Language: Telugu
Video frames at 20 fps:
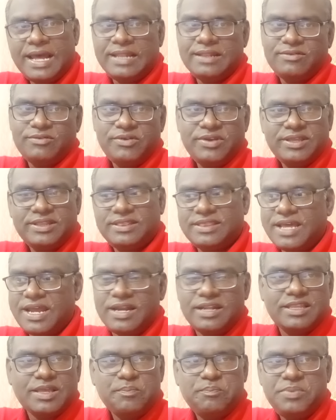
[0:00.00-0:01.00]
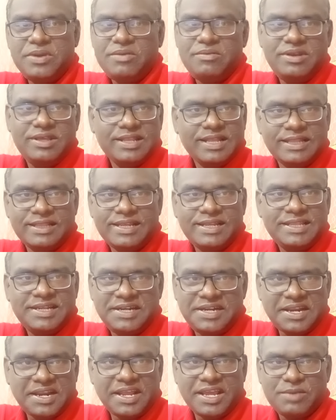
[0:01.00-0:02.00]
అంతవరకు తప్పేం లేదు అందరు
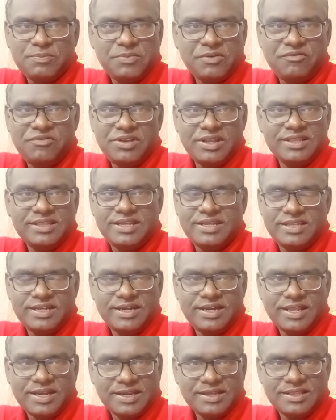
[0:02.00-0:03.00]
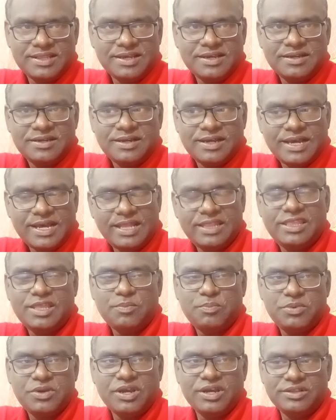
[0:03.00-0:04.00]
తింటారు ఎగ్ పఫులు అందరు తింటారు కదా అది
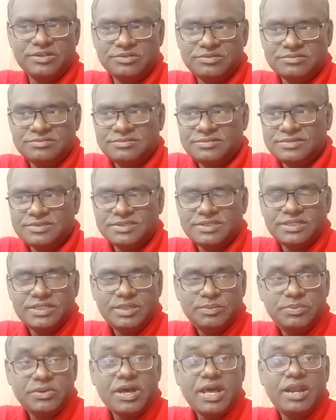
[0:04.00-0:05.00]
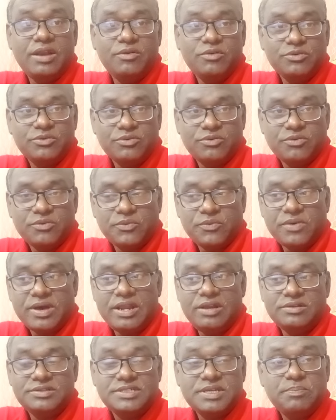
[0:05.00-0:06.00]
తప్పు కాదు ఇప్పుడు వాళ్ళు
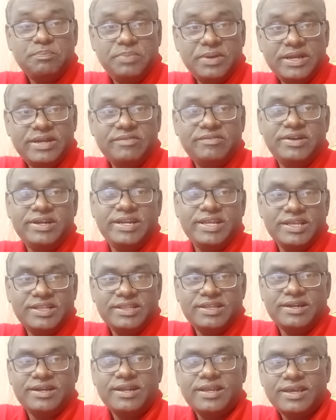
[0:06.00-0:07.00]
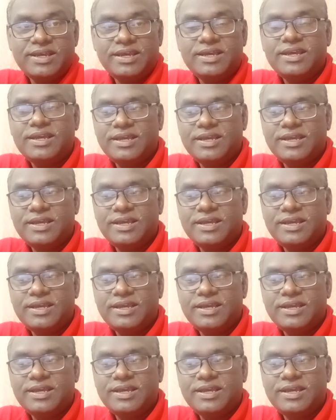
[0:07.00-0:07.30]
వాళ్ళు చెప్పేటువంటి ఏంటంటే